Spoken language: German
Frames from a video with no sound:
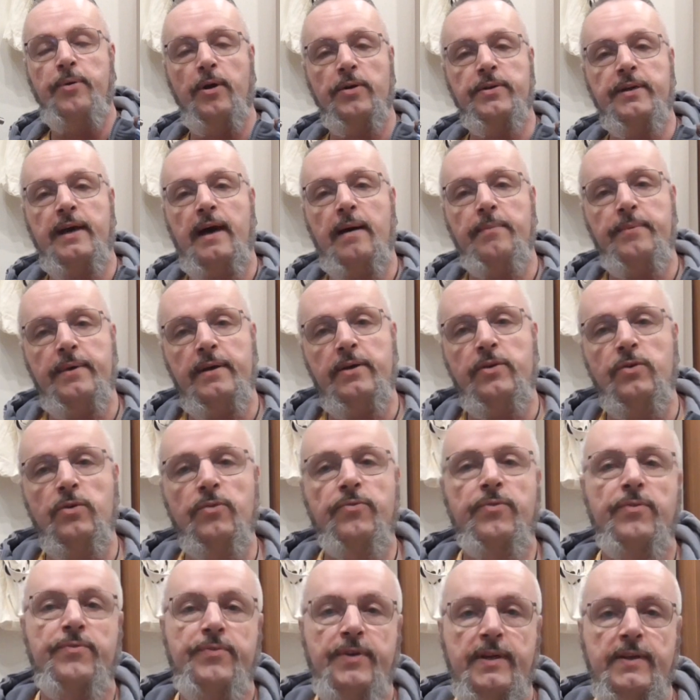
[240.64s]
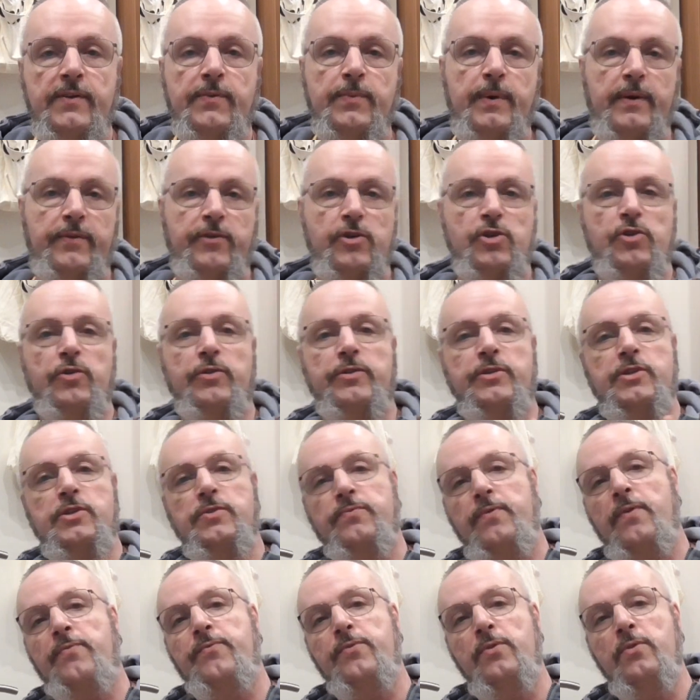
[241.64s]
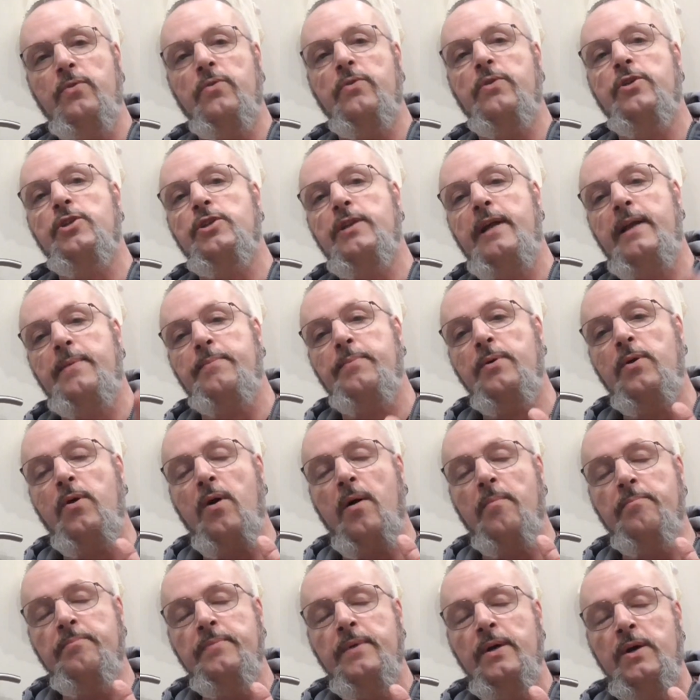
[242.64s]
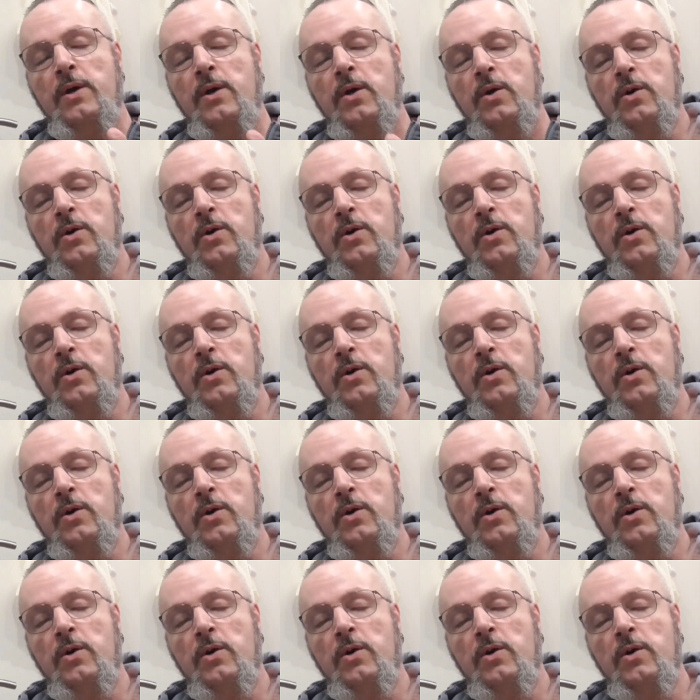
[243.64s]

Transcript: Den Plotter habe ich nur für 24 Stunden zur Verfügung gestellt bekommen.